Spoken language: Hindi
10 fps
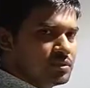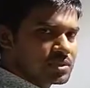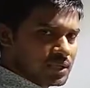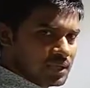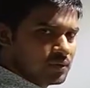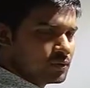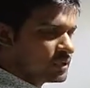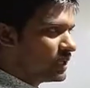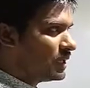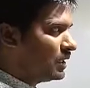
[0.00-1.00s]
यूज नहीं
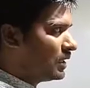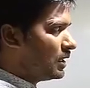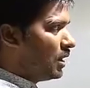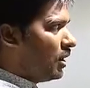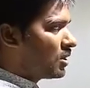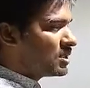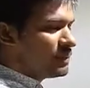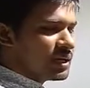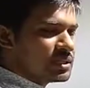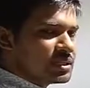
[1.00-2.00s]
होता है और जब
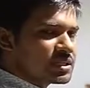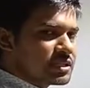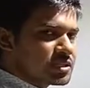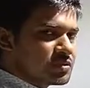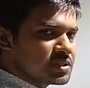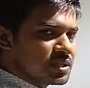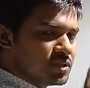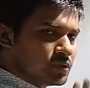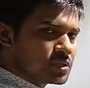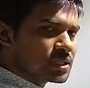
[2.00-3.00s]
मैं रजिस्टेंस स्विचिंग
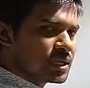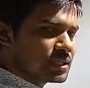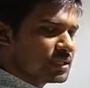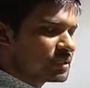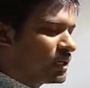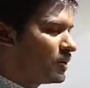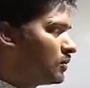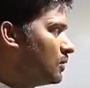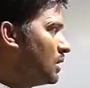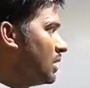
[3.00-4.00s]
यूज कर देता
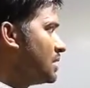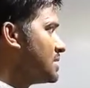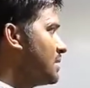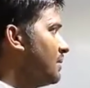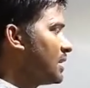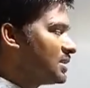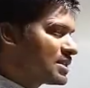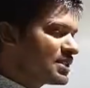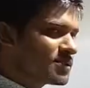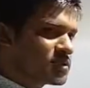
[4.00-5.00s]
हूँ जब मैं रजिस्टेंस